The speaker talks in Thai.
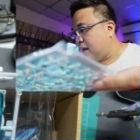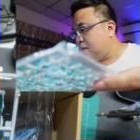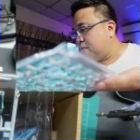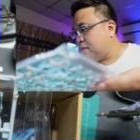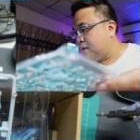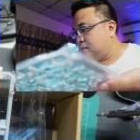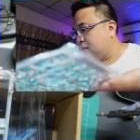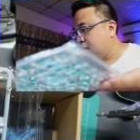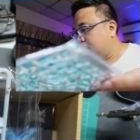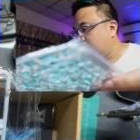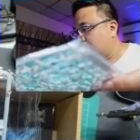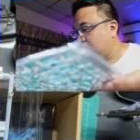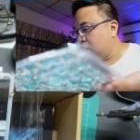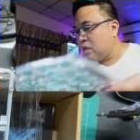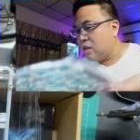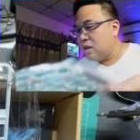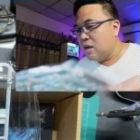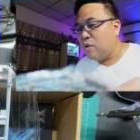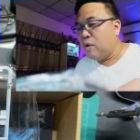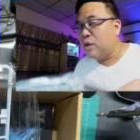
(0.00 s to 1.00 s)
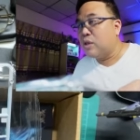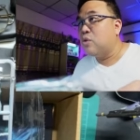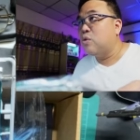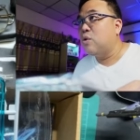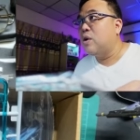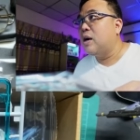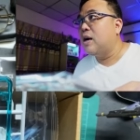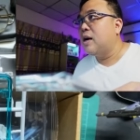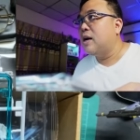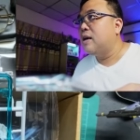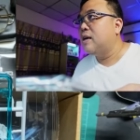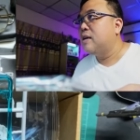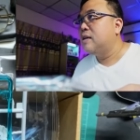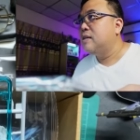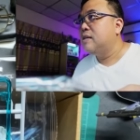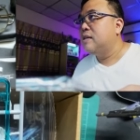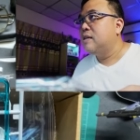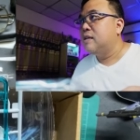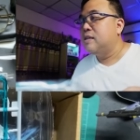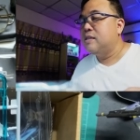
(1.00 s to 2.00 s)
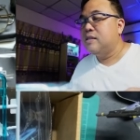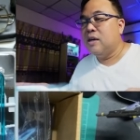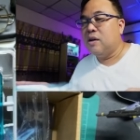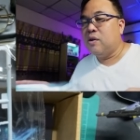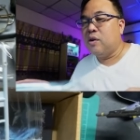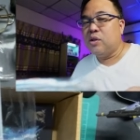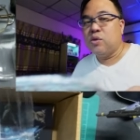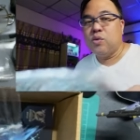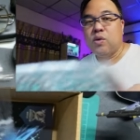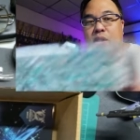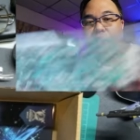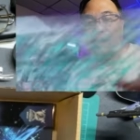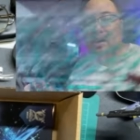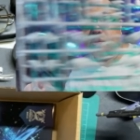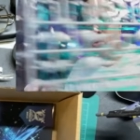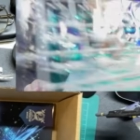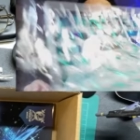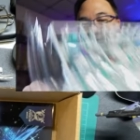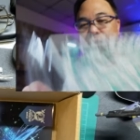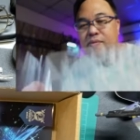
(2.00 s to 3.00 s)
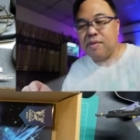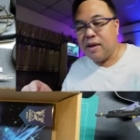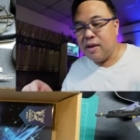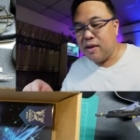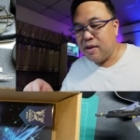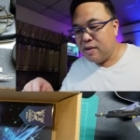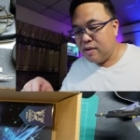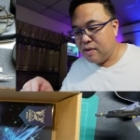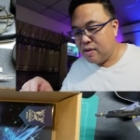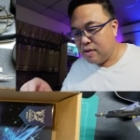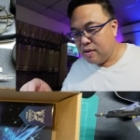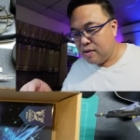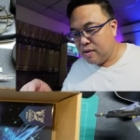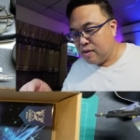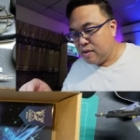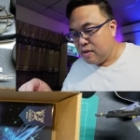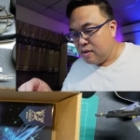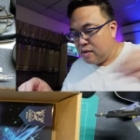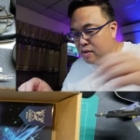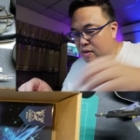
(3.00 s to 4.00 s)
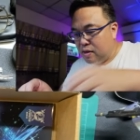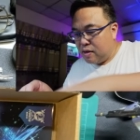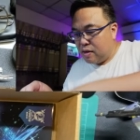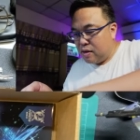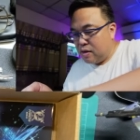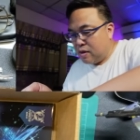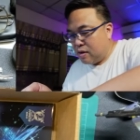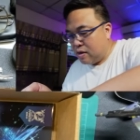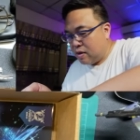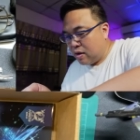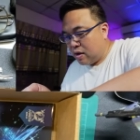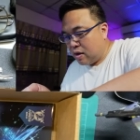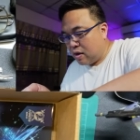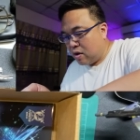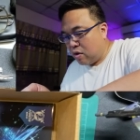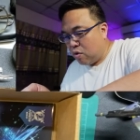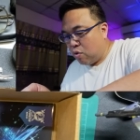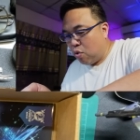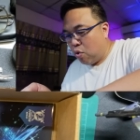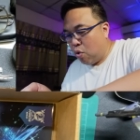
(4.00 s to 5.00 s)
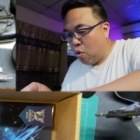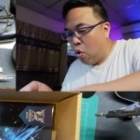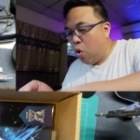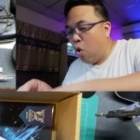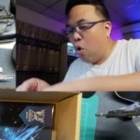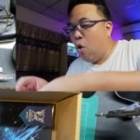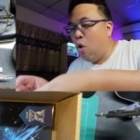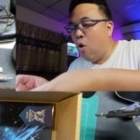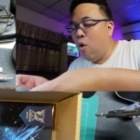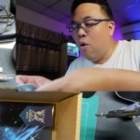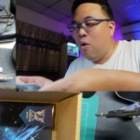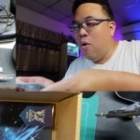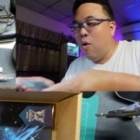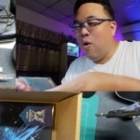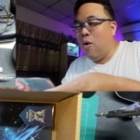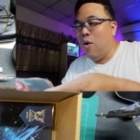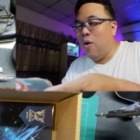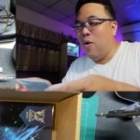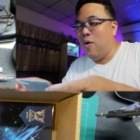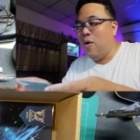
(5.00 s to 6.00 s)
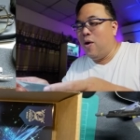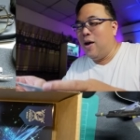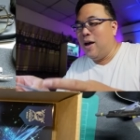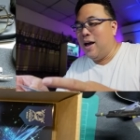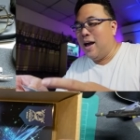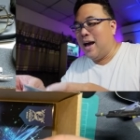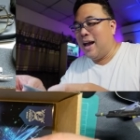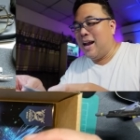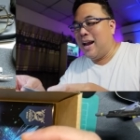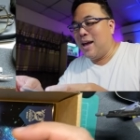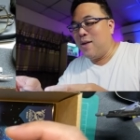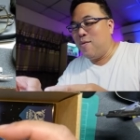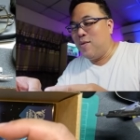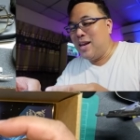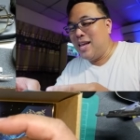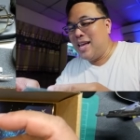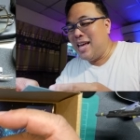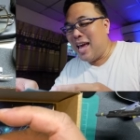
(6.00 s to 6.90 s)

ใสต่อจะเยอะกว่าตัวเดิมนะแล้วก็โอ้โหอะไรวะเนี่ย